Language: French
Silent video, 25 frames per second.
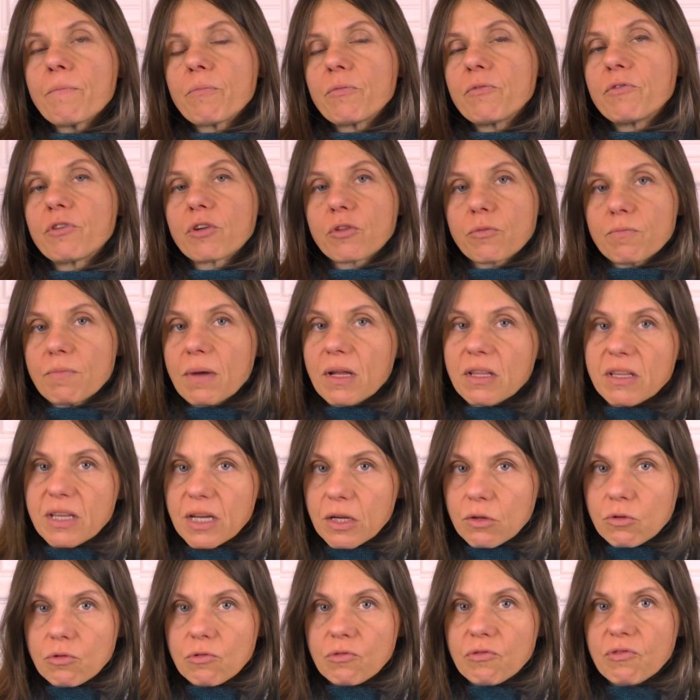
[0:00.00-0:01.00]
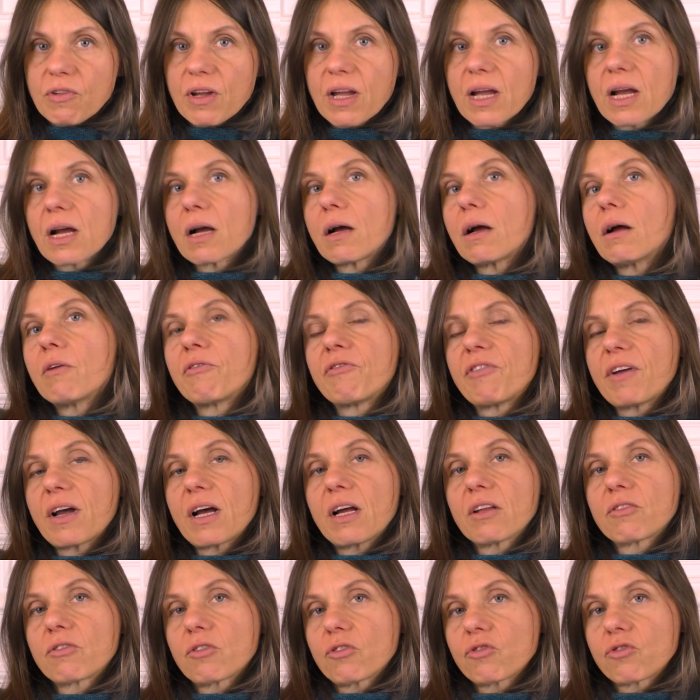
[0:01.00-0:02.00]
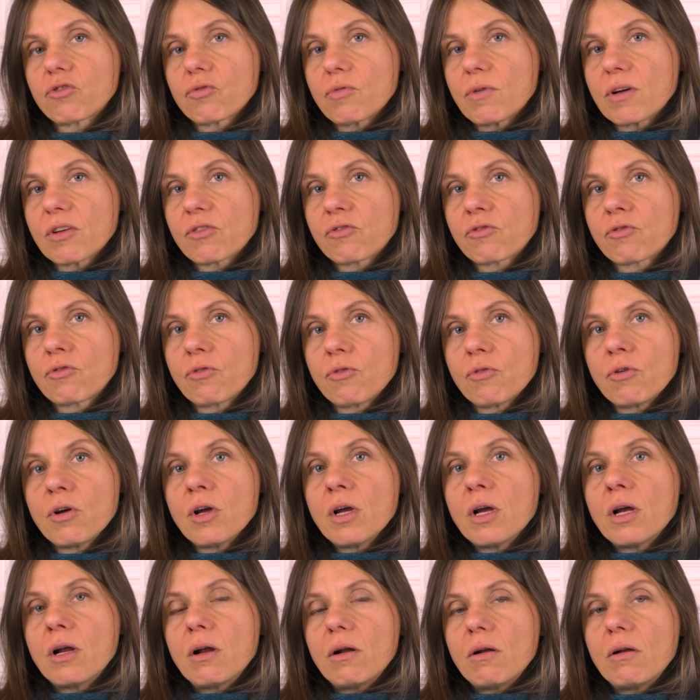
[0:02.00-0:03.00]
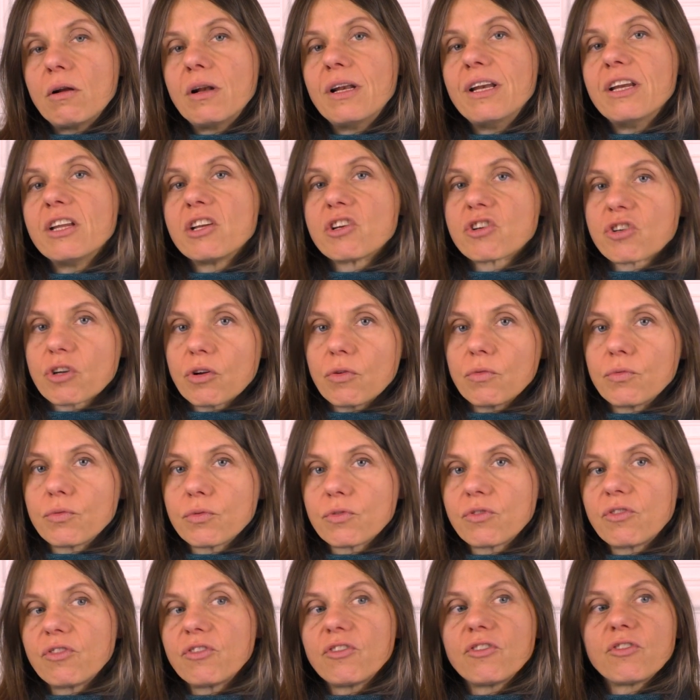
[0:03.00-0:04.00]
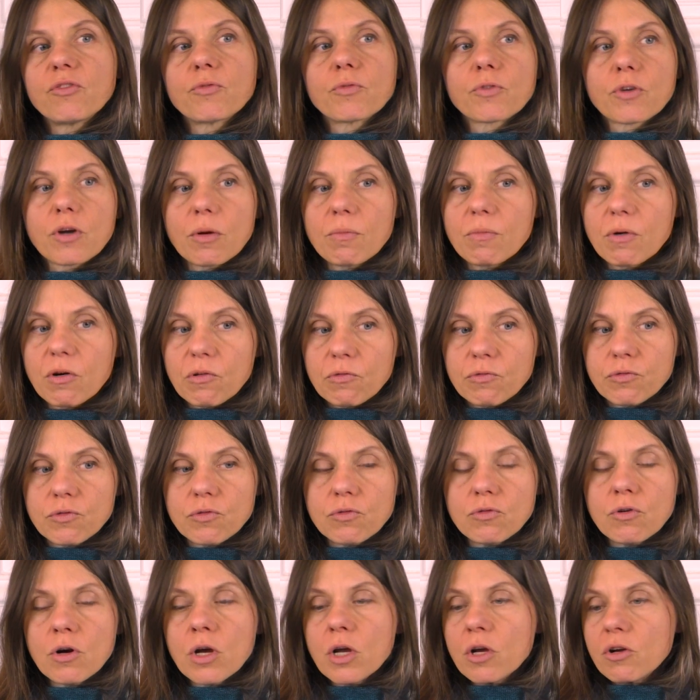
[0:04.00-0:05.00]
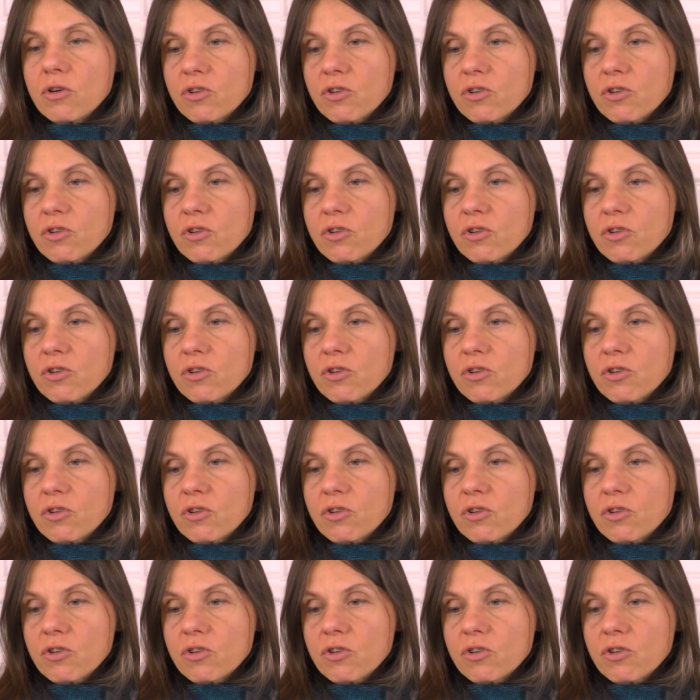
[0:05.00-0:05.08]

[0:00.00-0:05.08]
votre manière de faire, faire attention à ce que les gens vous disent, comment vous,